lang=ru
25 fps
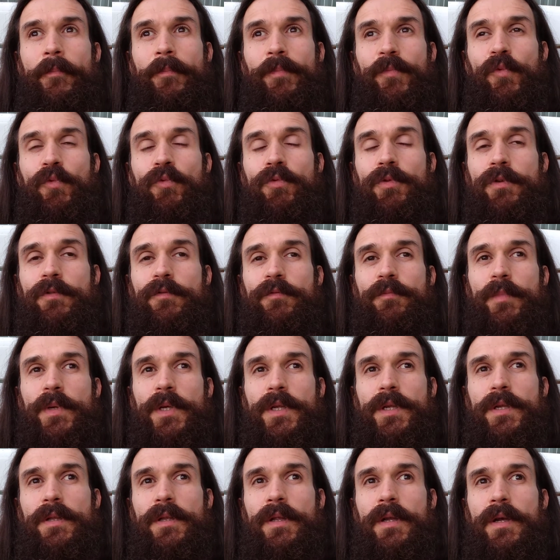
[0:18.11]
ну, не в
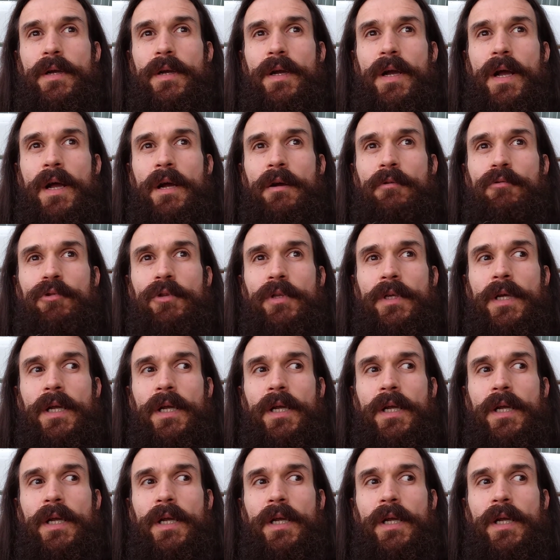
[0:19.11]
мире, да, а вот